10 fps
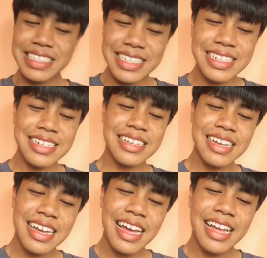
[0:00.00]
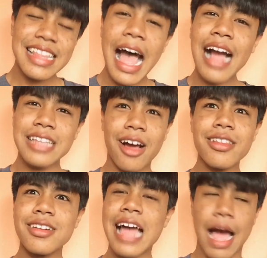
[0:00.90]
ซึ่งนางน่ยก็
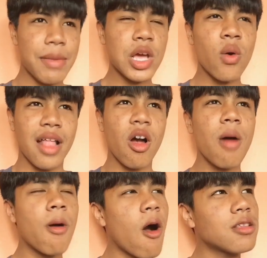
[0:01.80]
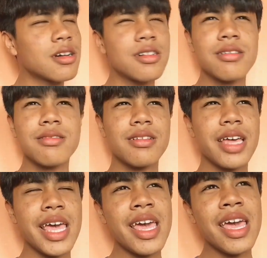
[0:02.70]
เดินหาไม่กวาดอ้อมห้องก็คือ
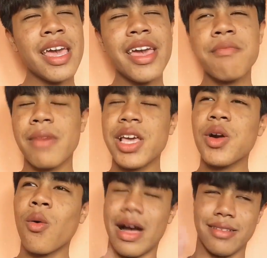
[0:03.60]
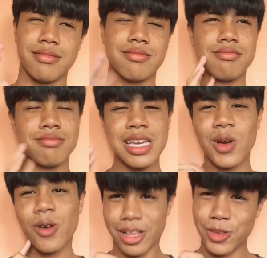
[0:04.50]
เอ๊ไม่กวาดไม่
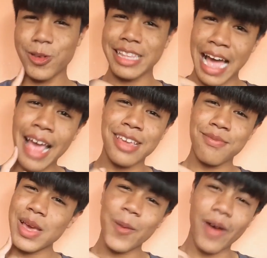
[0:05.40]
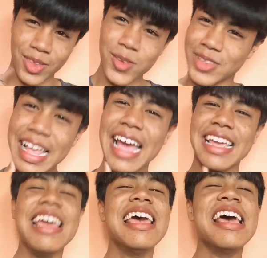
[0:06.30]
กวดอยู่ไหนไม่กวดอยู่ไหน
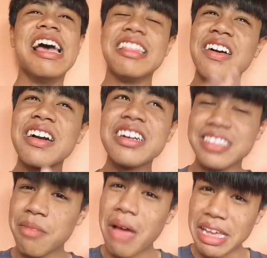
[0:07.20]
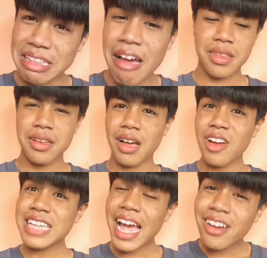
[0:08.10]
แล้วคือสมัยเนี้ย
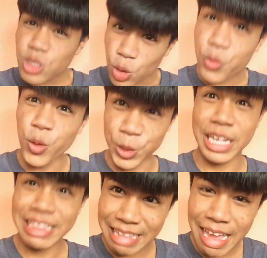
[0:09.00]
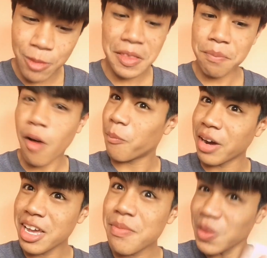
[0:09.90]
เขาใช้เครื่องดูดฝุ่นกันแล้ว แต่เป่า
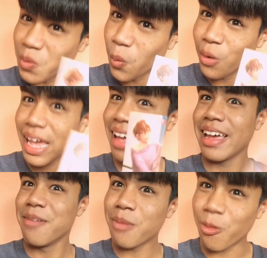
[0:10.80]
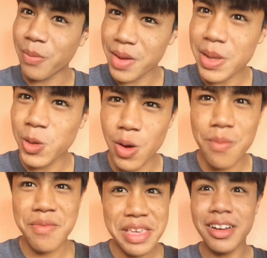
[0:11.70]
เป้ยไม่รู้ไงเป่าเป้ยไม่รู้ว่า
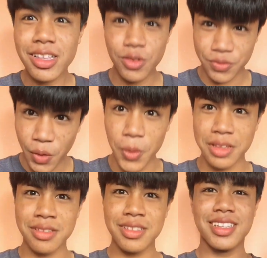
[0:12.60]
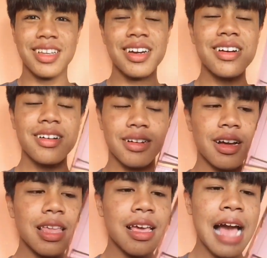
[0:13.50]
มันมีเครื่องดูดฝุ่นเออ ก็
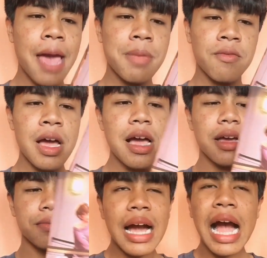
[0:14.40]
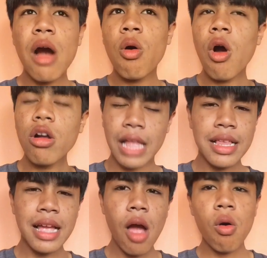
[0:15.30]
เลยกลายเป็นว่าเข้าห้องนั้น
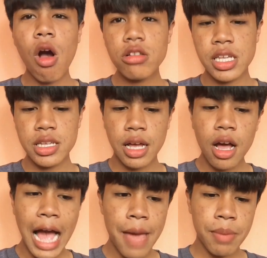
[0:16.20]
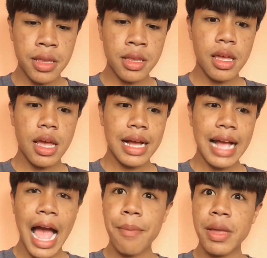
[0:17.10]
เข้าห้องนี้ก็กลายเป็น
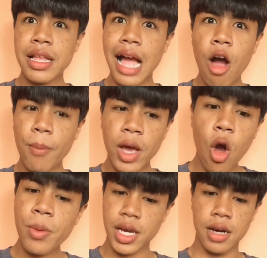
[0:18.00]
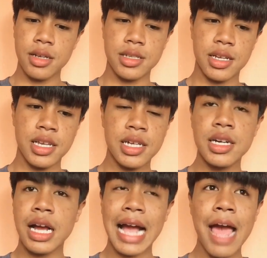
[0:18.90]
กลายเป็นเข้าไปห้องพี่เอิง เฉยเลยคือ
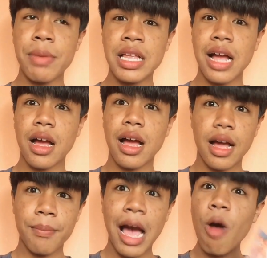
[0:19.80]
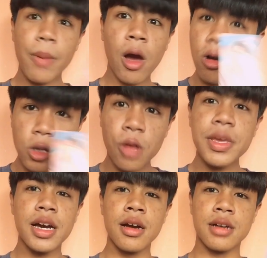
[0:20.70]
กลายเป็นเข้าไปห้องนอน
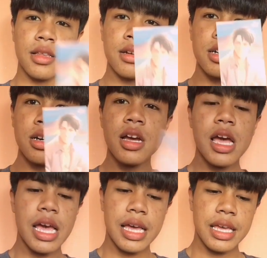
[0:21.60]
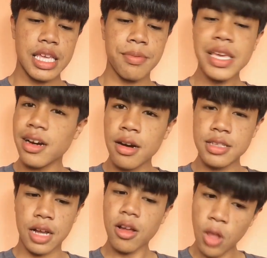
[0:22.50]
พี่เอิงอ่ะแล้วคือ อีพี่เอิง
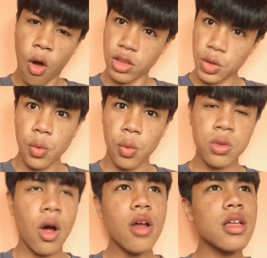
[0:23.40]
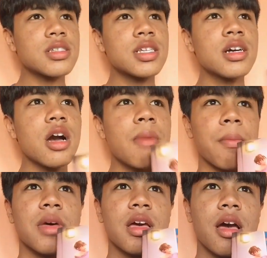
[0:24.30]
น่ะก็นอนอยู่เนาะแล้วซึ่งก็แบบ
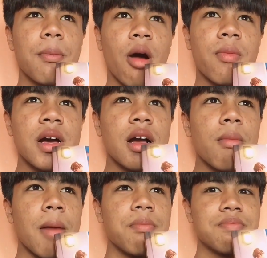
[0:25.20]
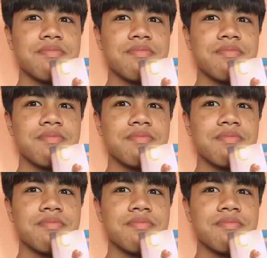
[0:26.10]
เป่าเป้ยก็แบบ